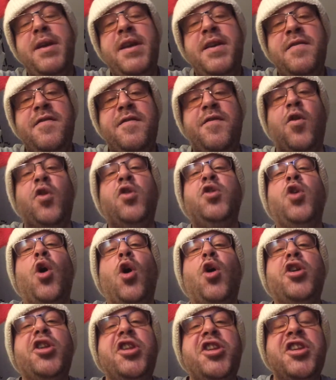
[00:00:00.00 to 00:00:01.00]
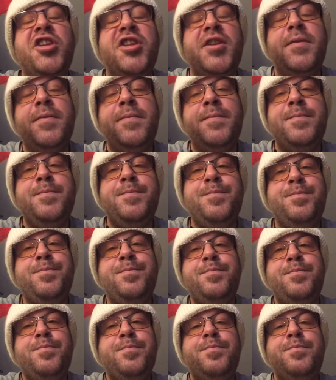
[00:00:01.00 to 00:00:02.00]
bin von Norden
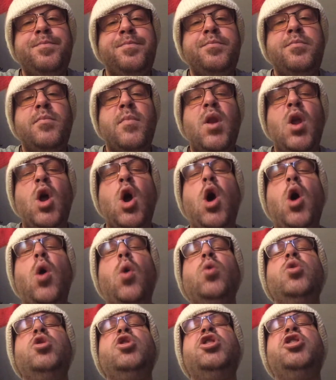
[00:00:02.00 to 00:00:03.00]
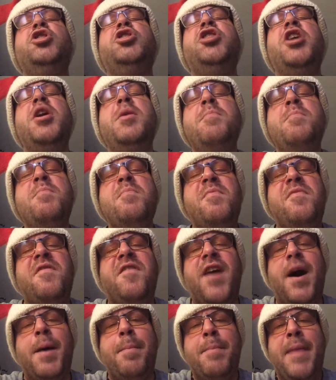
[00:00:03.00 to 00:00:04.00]
und
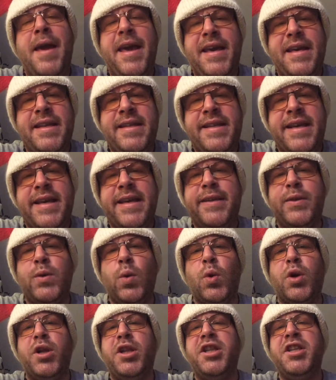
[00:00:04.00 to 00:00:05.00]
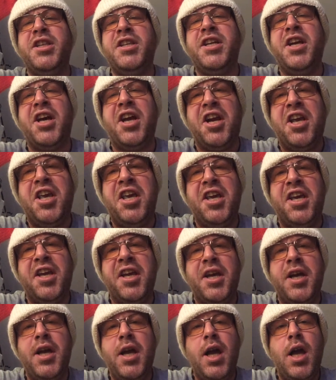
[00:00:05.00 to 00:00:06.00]
Schimpfer mächtig durften
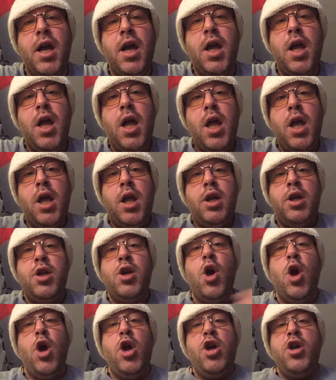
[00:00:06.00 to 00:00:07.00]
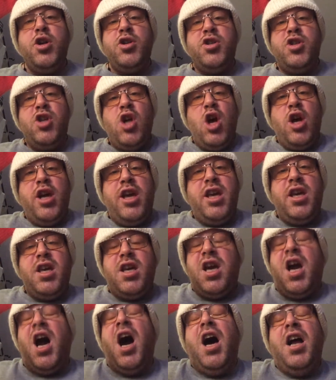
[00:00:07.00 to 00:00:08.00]
kriegen. Naja, sag
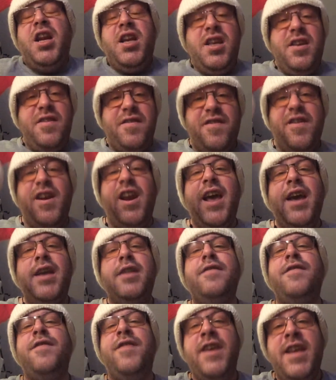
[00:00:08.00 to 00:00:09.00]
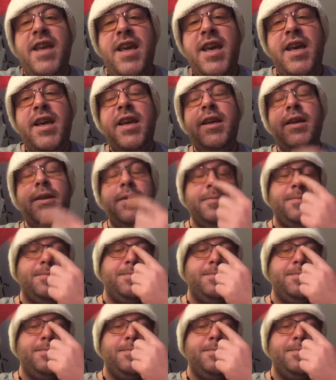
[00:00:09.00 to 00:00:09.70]
ich, kann ich vielleicht fliegen?